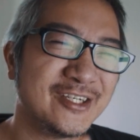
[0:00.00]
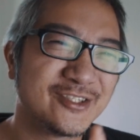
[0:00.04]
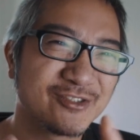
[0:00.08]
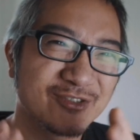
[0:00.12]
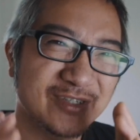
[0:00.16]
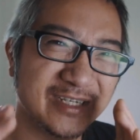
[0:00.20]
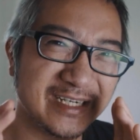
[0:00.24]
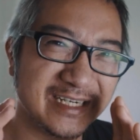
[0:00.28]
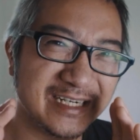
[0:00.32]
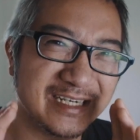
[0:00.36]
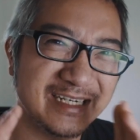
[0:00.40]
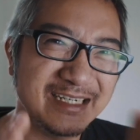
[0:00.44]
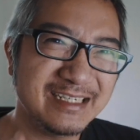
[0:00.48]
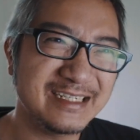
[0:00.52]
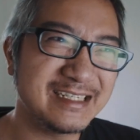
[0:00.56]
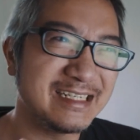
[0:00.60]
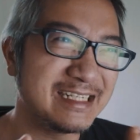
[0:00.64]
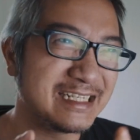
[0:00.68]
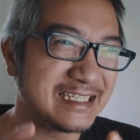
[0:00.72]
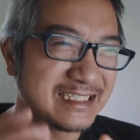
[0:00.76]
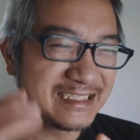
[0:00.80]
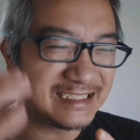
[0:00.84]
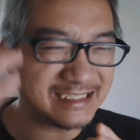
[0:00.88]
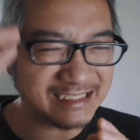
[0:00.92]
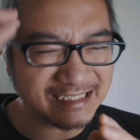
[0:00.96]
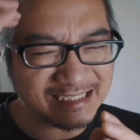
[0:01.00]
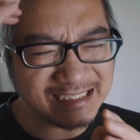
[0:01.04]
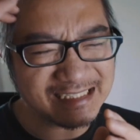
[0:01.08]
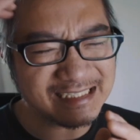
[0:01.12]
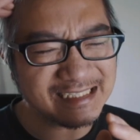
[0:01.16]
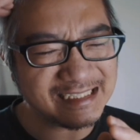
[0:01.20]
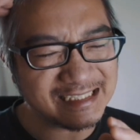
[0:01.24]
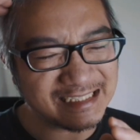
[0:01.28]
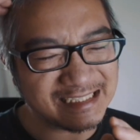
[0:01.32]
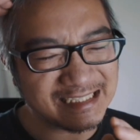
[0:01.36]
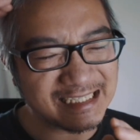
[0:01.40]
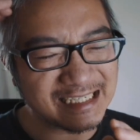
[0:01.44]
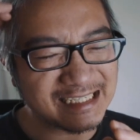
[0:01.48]
所以二零一
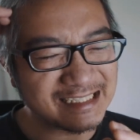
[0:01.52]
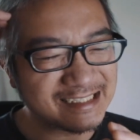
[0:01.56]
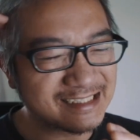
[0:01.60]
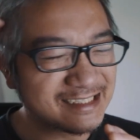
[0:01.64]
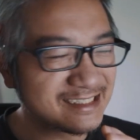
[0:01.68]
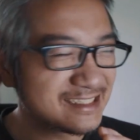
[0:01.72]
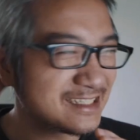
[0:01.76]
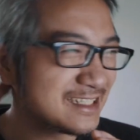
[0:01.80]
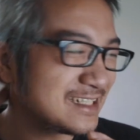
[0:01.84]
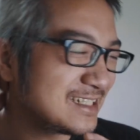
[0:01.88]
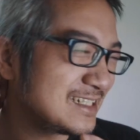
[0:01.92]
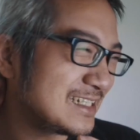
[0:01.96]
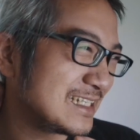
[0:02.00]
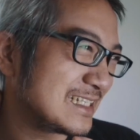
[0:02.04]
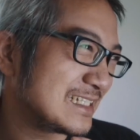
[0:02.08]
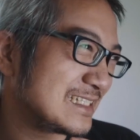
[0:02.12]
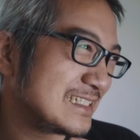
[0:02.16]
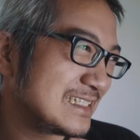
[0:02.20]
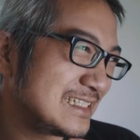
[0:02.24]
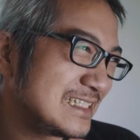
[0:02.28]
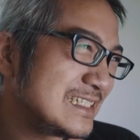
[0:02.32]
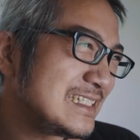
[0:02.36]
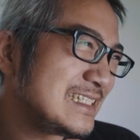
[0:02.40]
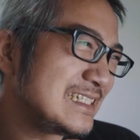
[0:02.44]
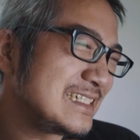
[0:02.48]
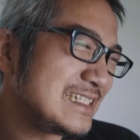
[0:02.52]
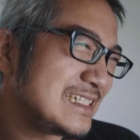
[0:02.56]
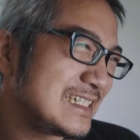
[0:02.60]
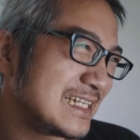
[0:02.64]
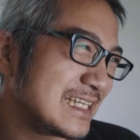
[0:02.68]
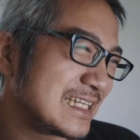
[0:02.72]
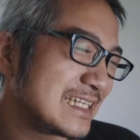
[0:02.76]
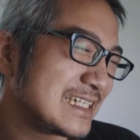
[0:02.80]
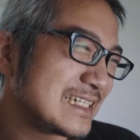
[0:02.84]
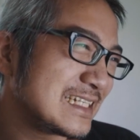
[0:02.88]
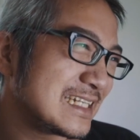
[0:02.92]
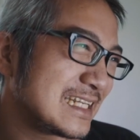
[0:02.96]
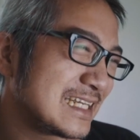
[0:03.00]
几年，二零一
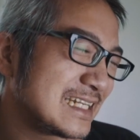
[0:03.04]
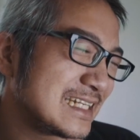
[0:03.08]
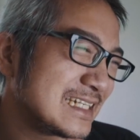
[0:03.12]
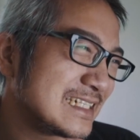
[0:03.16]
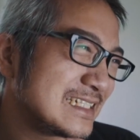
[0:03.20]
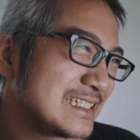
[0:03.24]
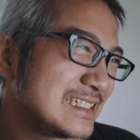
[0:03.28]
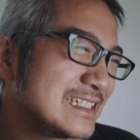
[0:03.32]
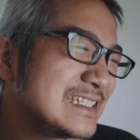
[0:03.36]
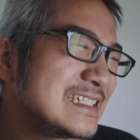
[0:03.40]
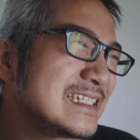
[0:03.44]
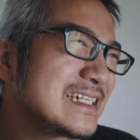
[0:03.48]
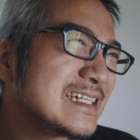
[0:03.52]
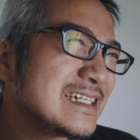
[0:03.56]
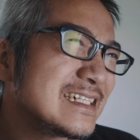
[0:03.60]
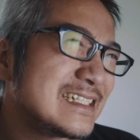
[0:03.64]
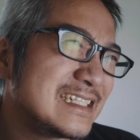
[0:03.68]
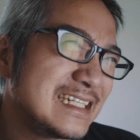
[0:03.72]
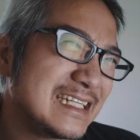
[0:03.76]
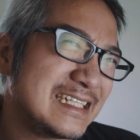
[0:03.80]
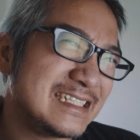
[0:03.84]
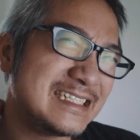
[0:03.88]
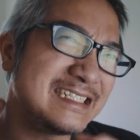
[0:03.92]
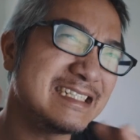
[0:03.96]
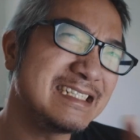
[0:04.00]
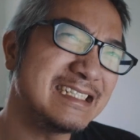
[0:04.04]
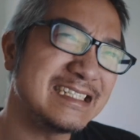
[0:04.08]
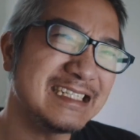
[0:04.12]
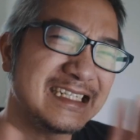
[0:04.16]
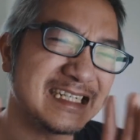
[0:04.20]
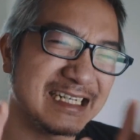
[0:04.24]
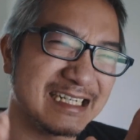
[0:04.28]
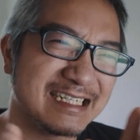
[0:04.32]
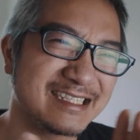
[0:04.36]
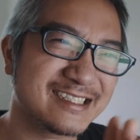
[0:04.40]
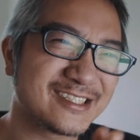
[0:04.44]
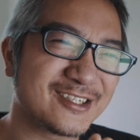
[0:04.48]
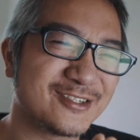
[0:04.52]
零年、一二年、一一
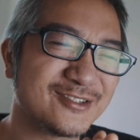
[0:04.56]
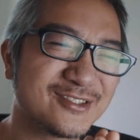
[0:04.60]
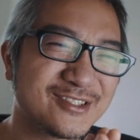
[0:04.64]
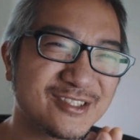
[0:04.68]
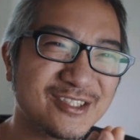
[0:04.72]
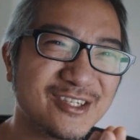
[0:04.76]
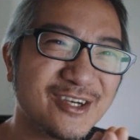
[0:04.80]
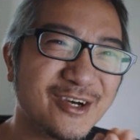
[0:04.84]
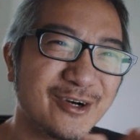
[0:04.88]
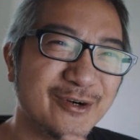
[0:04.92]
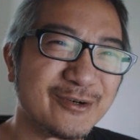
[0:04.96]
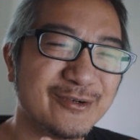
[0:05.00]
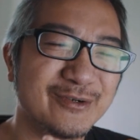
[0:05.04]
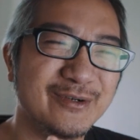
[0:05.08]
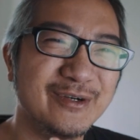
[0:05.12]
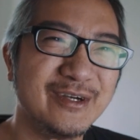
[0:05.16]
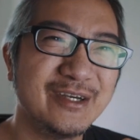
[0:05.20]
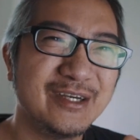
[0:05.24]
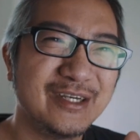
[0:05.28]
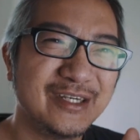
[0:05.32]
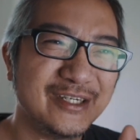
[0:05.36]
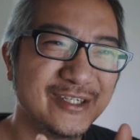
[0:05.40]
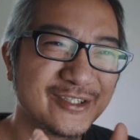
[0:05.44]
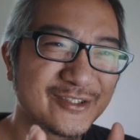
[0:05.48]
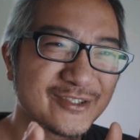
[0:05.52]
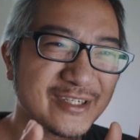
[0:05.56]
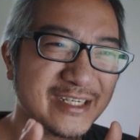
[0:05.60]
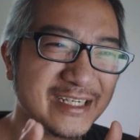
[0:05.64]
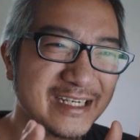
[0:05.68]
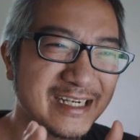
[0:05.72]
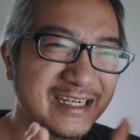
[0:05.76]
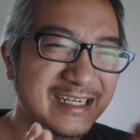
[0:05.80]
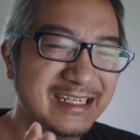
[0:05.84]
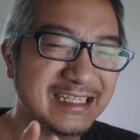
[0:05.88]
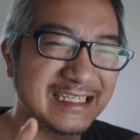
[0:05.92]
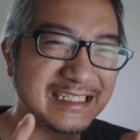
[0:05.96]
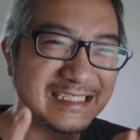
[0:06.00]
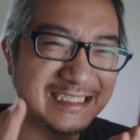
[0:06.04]
年的时候之后，所以
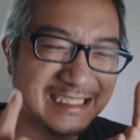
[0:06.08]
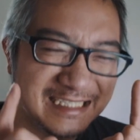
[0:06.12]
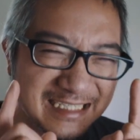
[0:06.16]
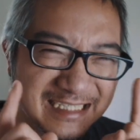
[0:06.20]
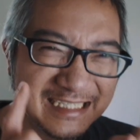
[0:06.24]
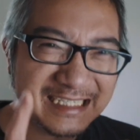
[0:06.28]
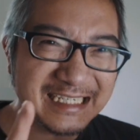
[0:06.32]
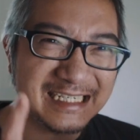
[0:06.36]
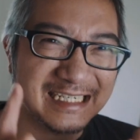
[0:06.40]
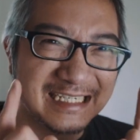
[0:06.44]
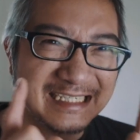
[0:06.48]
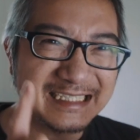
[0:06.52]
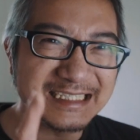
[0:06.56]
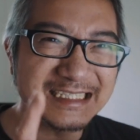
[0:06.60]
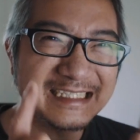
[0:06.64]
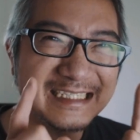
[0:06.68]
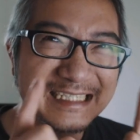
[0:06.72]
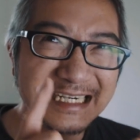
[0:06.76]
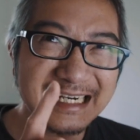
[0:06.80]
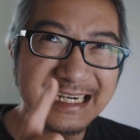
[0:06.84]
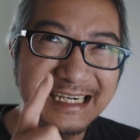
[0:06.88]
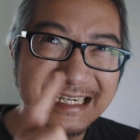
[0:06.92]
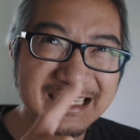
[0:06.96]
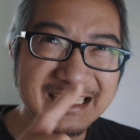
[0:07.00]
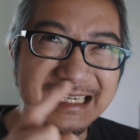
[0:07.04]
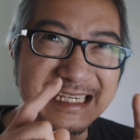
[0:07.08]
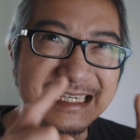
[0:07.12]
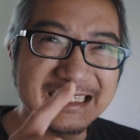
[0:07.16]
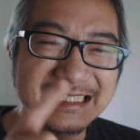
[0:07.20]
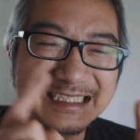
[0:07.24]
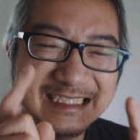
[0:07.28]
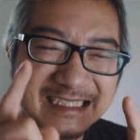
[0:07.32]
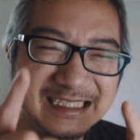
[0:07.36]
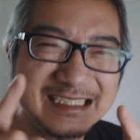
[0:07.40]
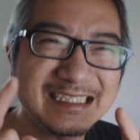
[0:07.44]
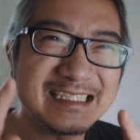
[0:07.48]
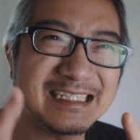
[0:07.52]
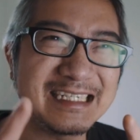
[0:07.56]
二零一零、二零
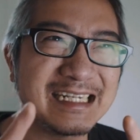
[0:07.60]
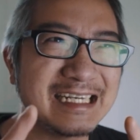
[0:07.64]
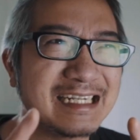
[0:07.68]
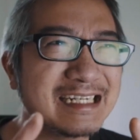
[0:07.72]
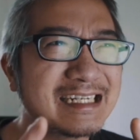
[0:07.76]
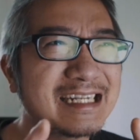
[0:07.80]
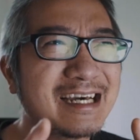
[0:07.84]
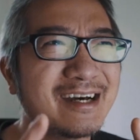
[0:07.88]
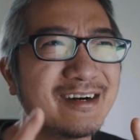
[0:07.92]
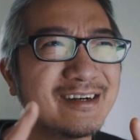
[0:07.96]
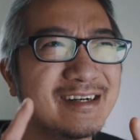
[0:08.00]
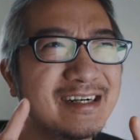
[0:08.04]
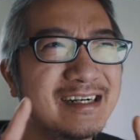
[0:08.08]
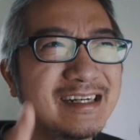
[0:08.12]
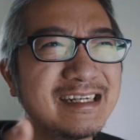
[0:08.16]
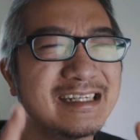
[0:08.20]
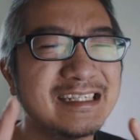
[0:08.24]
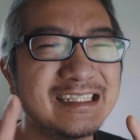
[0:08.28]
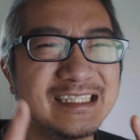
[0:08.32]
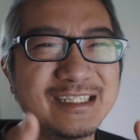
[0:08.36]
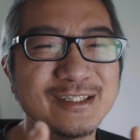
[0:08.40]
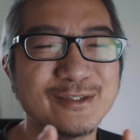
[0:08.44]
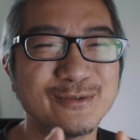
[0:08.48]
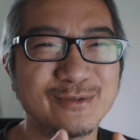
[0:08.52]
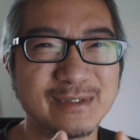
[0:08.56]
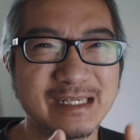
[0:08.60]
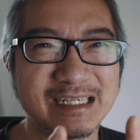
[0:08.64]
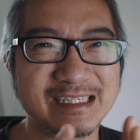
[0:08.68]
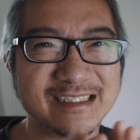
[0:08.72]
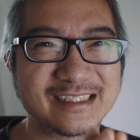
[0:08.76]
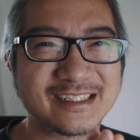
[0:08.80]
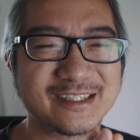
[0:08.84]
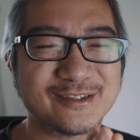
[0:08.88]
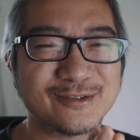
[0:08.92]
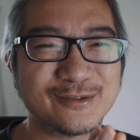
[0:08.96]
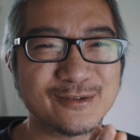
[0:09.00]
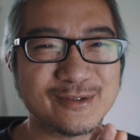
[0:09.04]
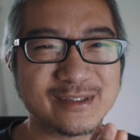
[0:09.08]
一一年到二零一五年的
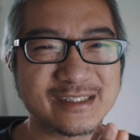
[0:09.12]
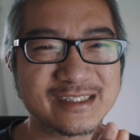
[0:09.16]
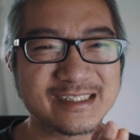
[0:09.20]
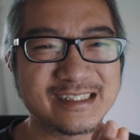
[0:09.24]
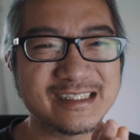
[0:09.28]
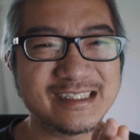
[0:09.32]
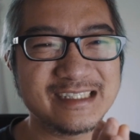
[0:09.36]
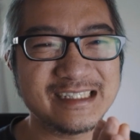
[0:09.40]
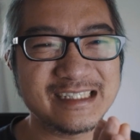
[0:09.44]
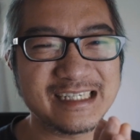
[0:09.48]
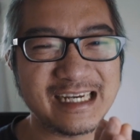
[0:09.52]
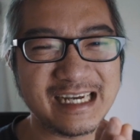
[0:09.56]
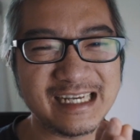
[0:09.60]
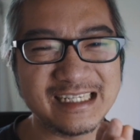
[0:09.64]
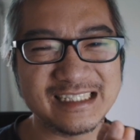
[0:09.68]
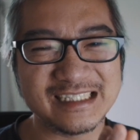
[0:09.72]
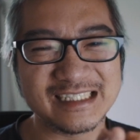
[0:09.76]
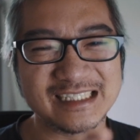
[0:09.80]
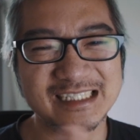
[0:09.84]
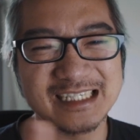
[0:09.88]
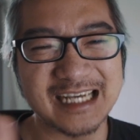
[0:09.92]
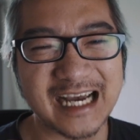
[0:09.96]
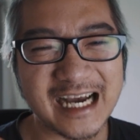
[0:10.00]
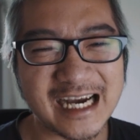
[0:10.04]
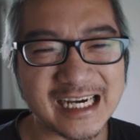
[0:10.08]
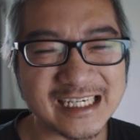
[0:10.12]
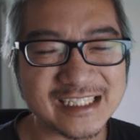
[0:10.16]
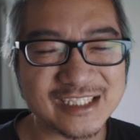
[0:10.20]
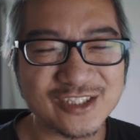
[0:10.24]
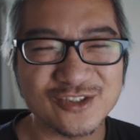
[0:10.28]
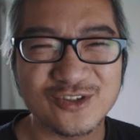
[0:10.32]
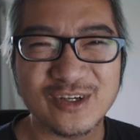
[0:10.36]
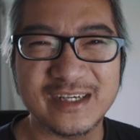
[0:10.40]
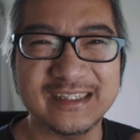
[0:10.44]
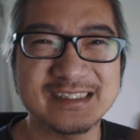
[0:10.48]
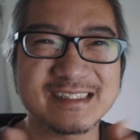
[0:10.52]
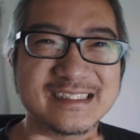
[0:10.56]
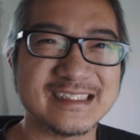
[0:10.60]
时候，我是很长一
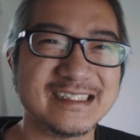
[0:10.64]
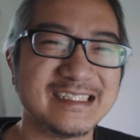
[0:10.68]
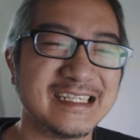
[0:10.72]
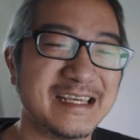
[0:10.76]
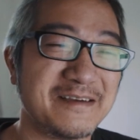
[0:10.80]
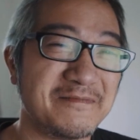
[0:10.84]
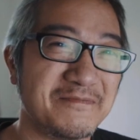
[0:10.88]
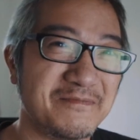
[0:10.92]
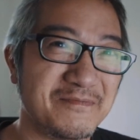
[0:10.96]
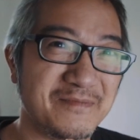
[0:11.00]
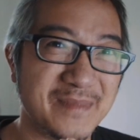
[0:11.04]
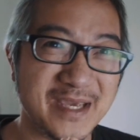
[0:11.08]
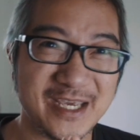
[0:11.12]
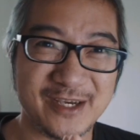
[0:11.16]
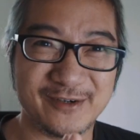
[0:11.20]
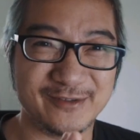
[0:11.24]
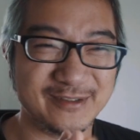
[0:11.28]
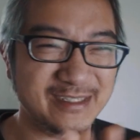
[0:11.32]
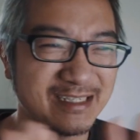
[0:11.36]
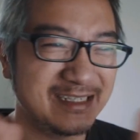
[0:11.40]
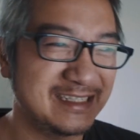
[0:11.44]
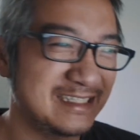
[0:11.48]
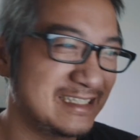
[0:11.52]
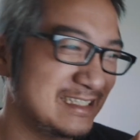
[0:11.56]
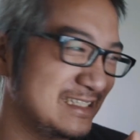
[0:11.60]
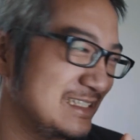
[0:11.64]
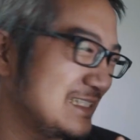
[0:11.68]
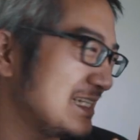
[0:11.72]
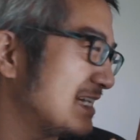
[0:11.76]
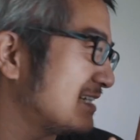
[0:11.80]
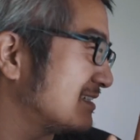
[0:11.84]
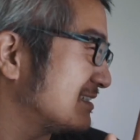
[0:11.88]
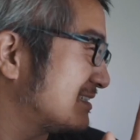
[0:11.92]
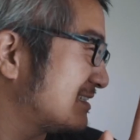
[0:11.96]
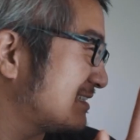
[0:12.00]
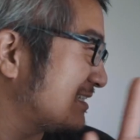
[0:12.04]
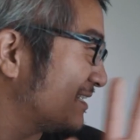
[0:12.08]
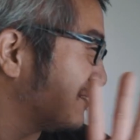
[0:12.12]
段时间没有任何相
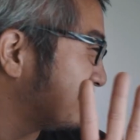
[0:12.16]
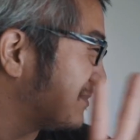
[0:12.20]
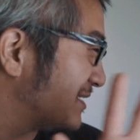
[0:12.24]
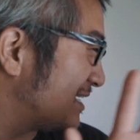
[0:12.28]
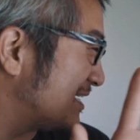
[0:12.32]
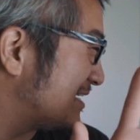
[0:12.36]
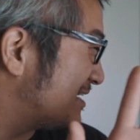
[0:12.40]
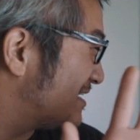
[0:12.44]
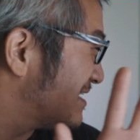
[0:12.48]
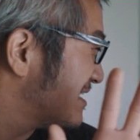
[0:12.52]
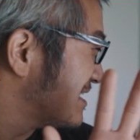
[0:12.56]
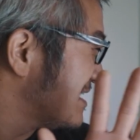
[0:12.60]
设备，